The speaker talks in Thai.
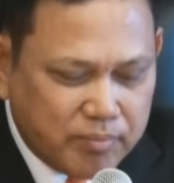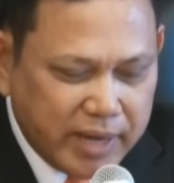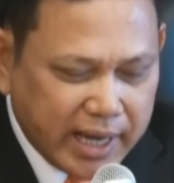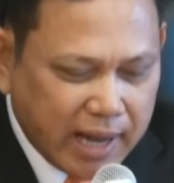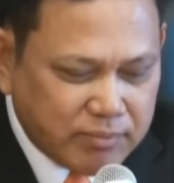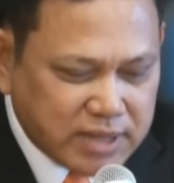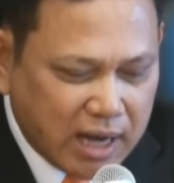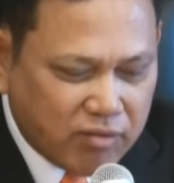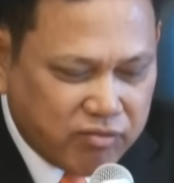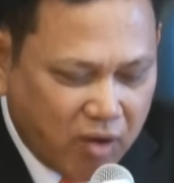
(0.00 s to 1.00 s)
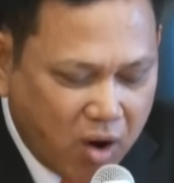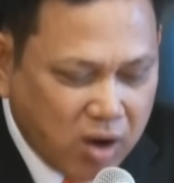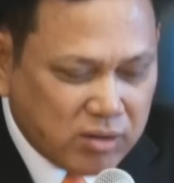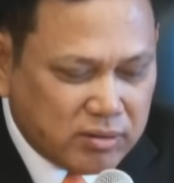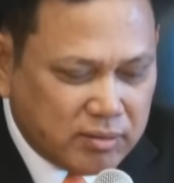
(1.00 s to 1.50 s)
มีคำสั่งฟ้อ
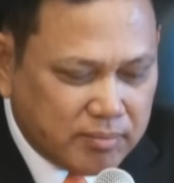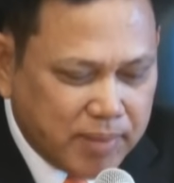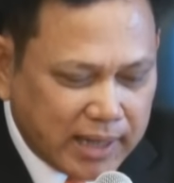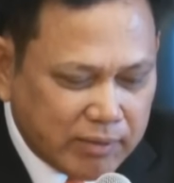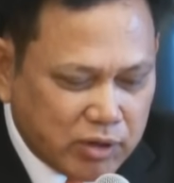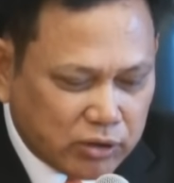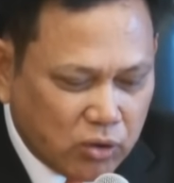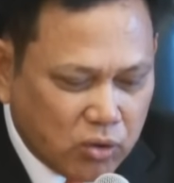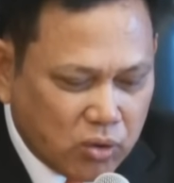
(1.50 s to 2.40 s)
งพันตำรวจโท